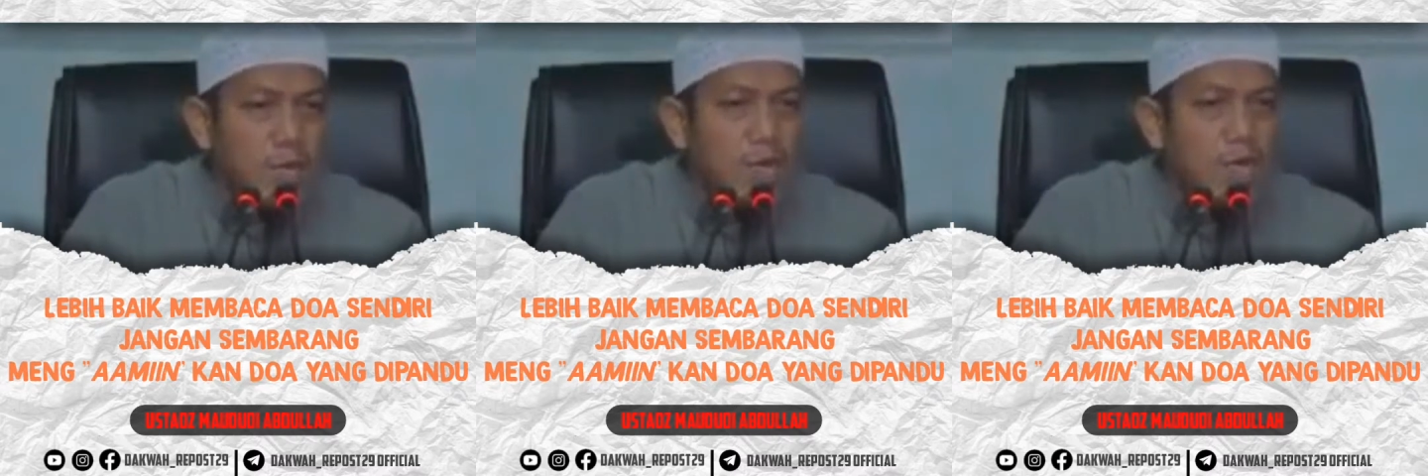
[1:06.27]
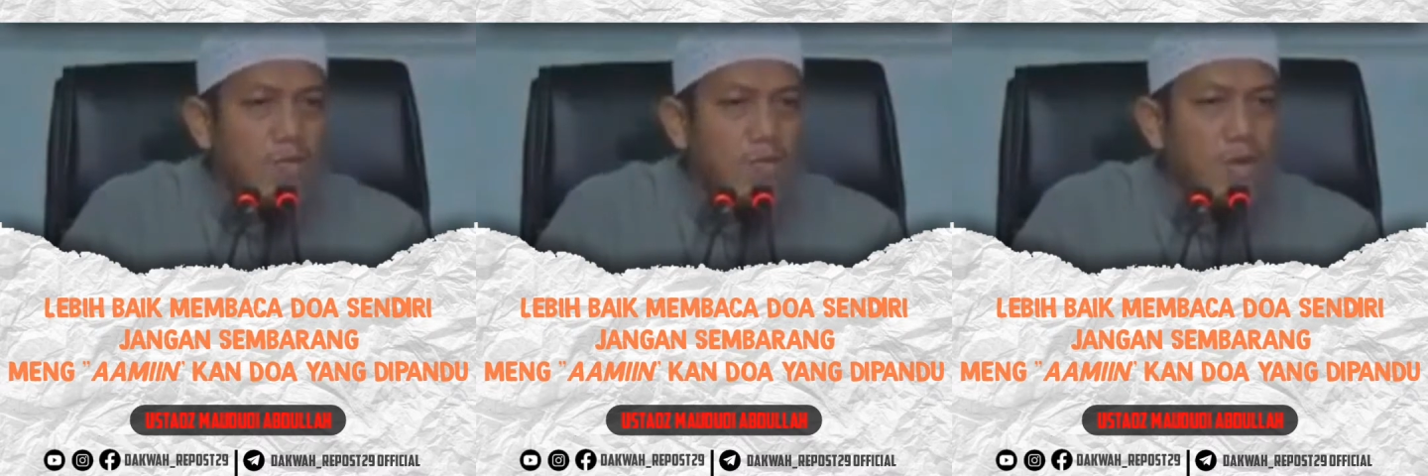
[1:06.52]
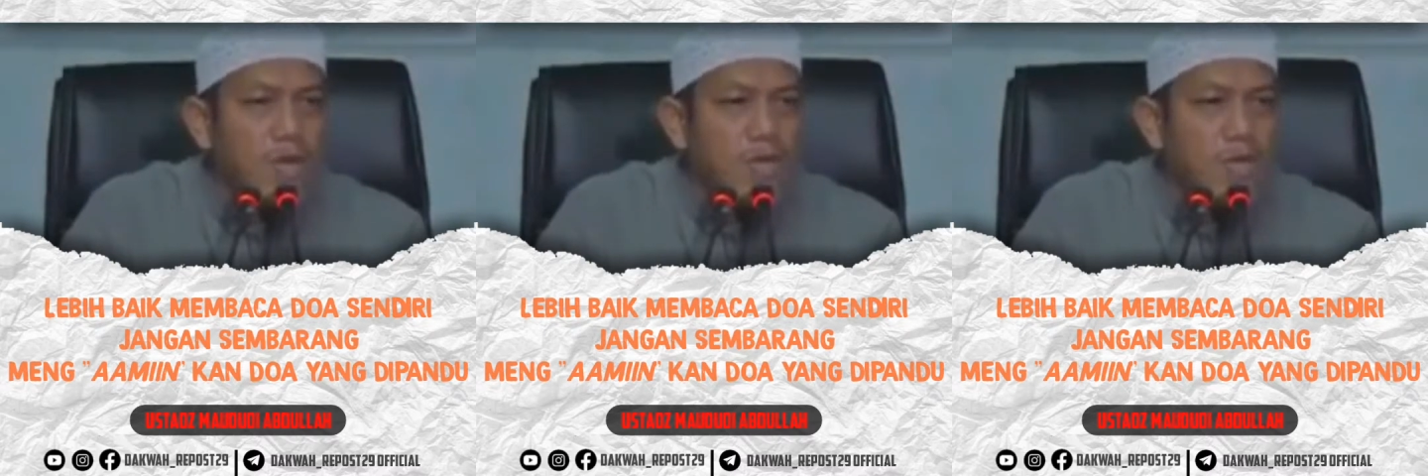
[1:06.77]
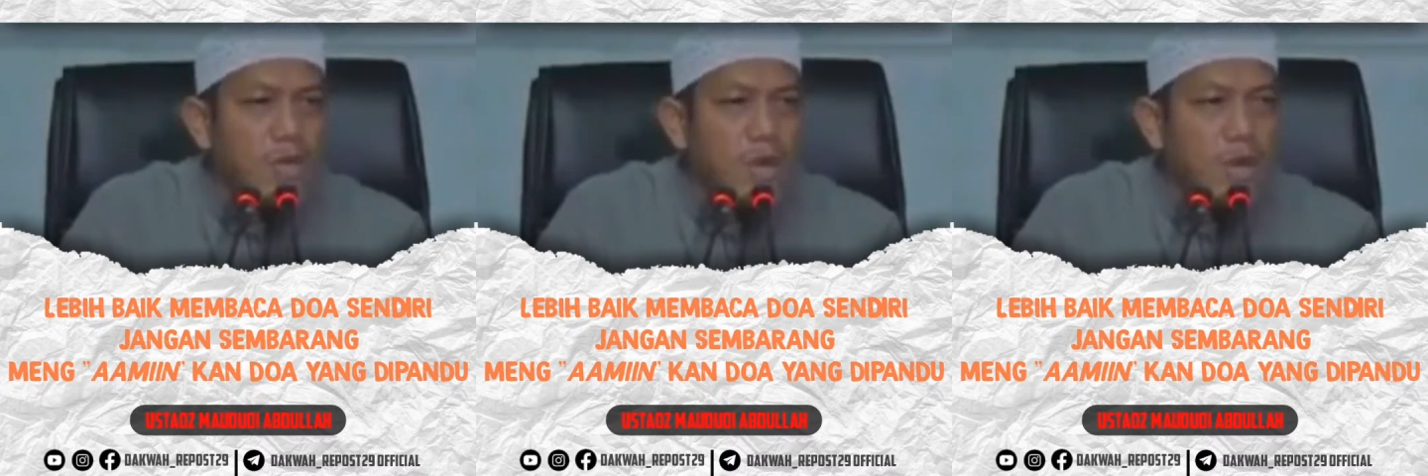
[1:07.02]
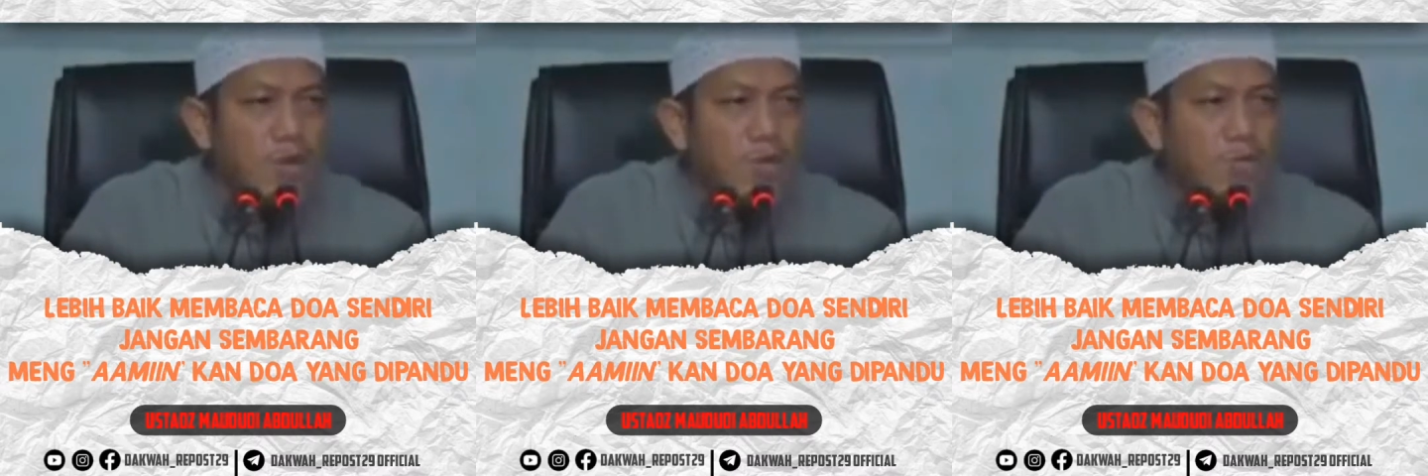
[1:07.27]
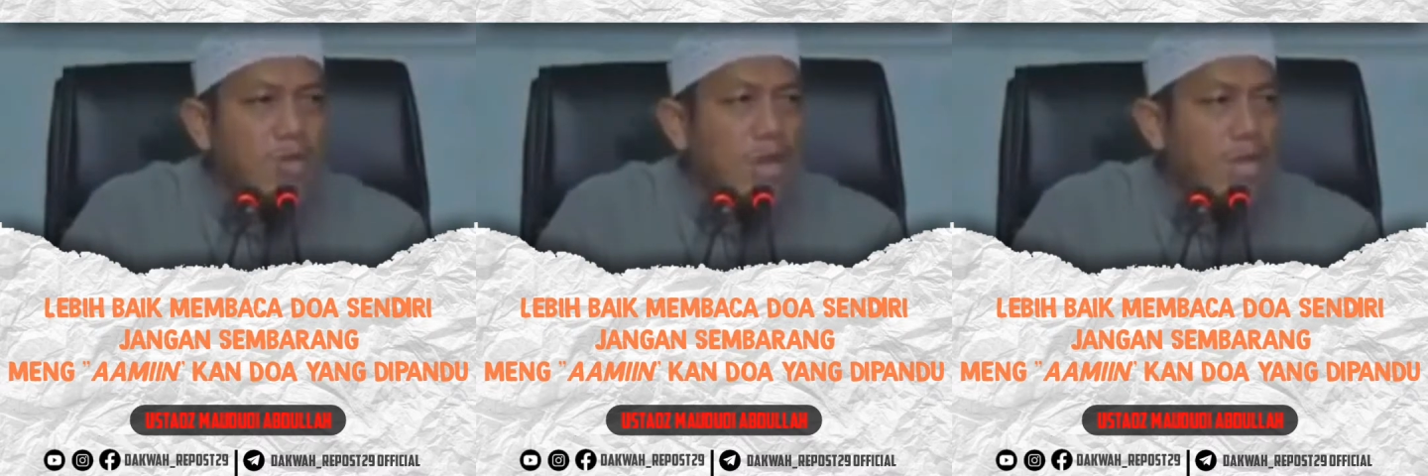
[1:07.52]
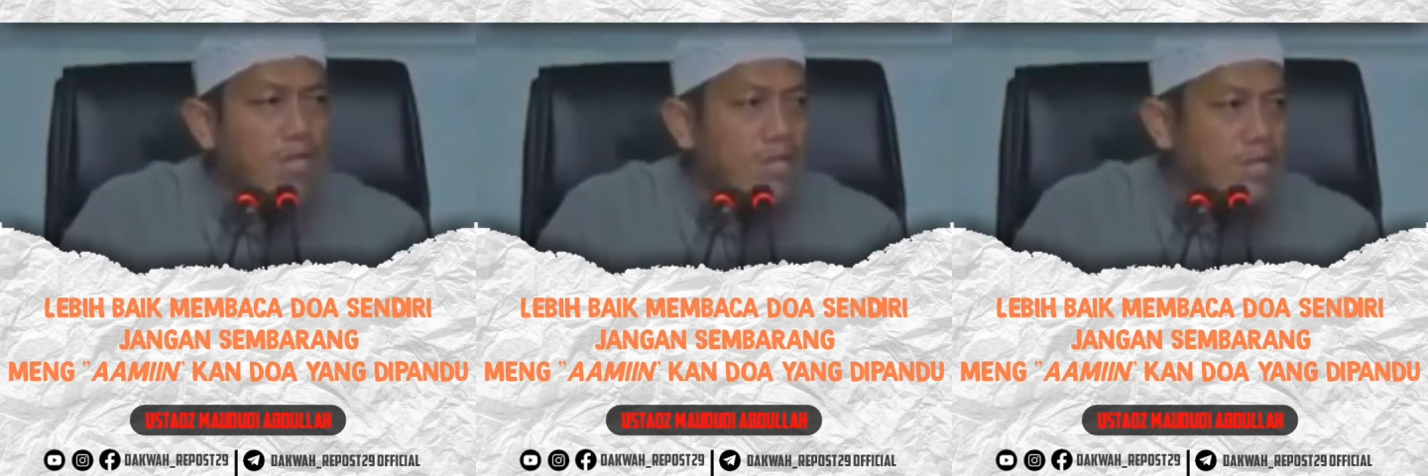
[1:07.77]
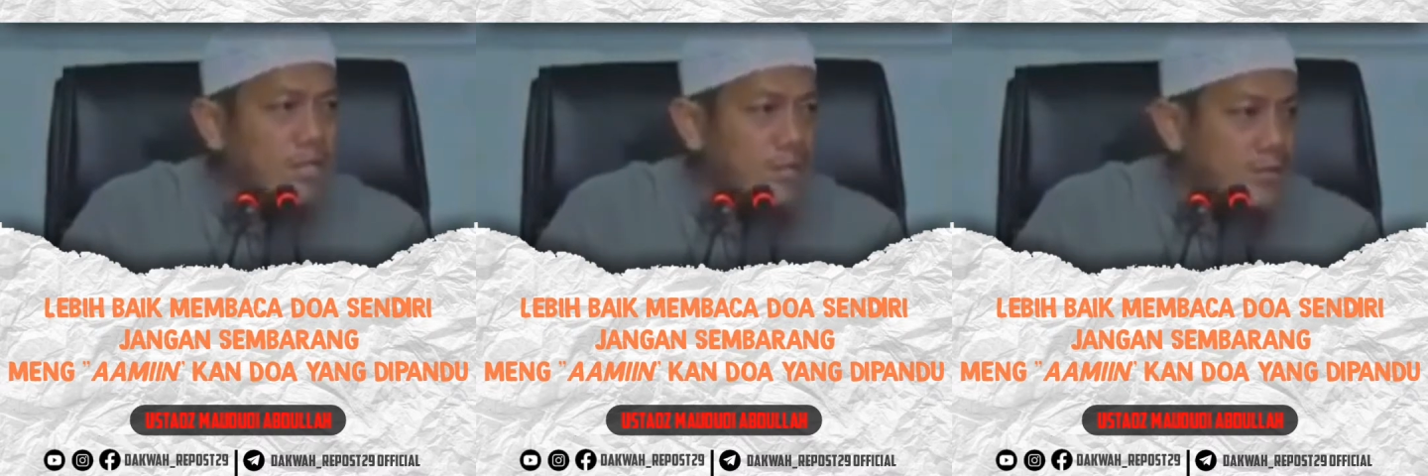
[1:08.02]
perkumpulan alumni
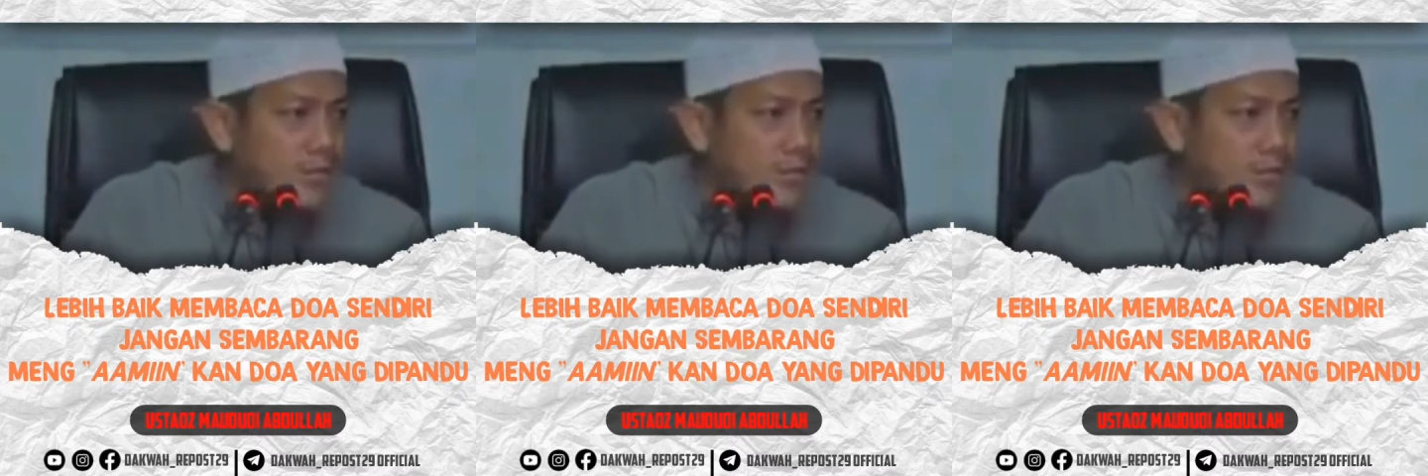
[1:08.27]
haji